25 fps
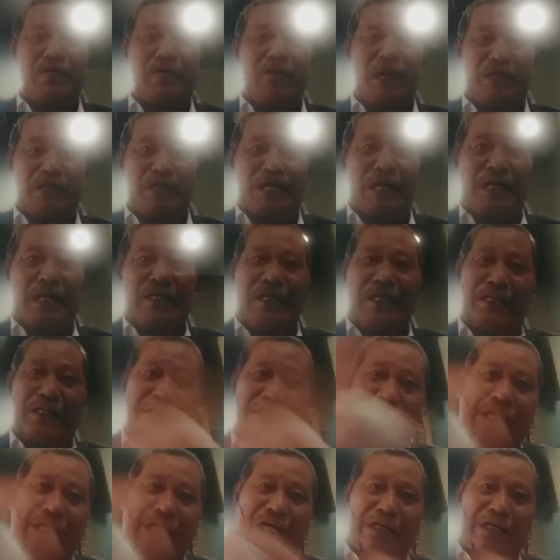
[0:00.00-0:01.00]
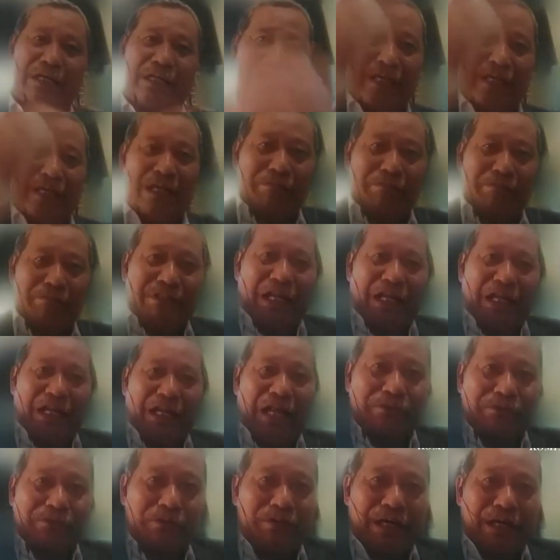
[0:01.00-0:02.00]
kuasa karena dia Ricky nggak bisa
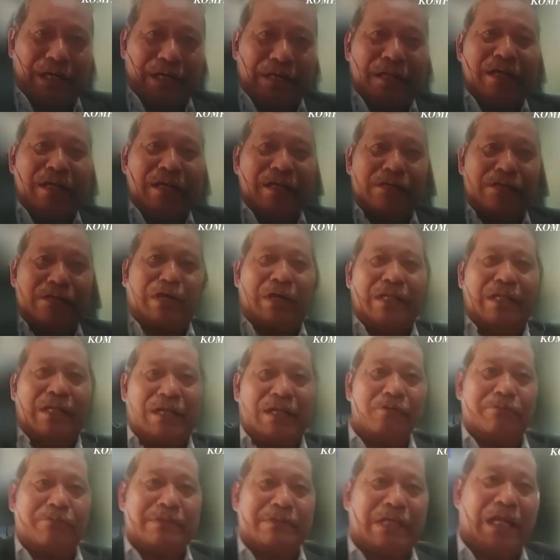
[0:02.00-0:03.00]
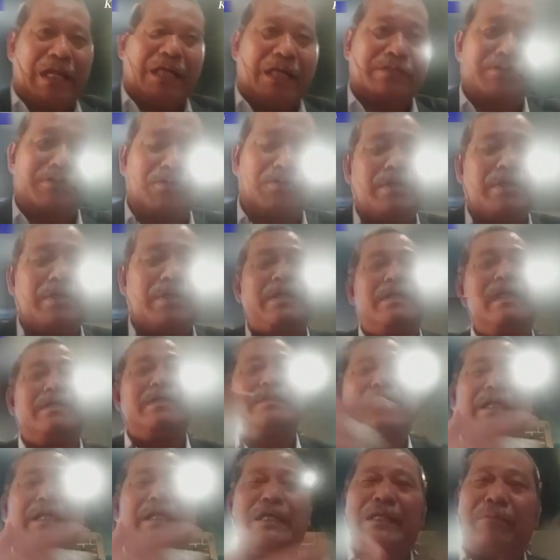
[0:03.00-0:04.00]
langsung kan kecuali kalau bisa langsung
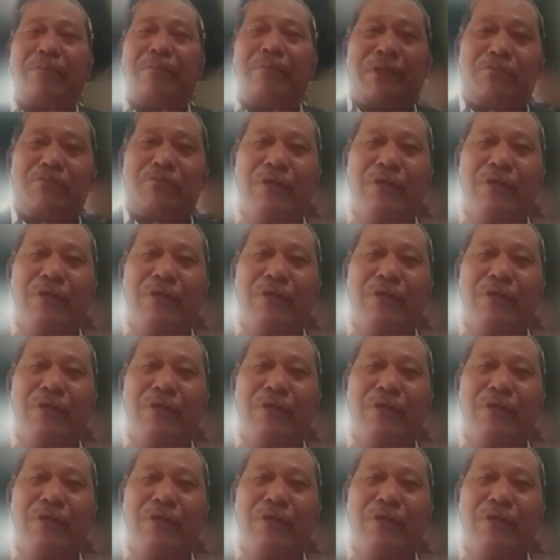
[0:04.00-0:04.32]
jadi dapat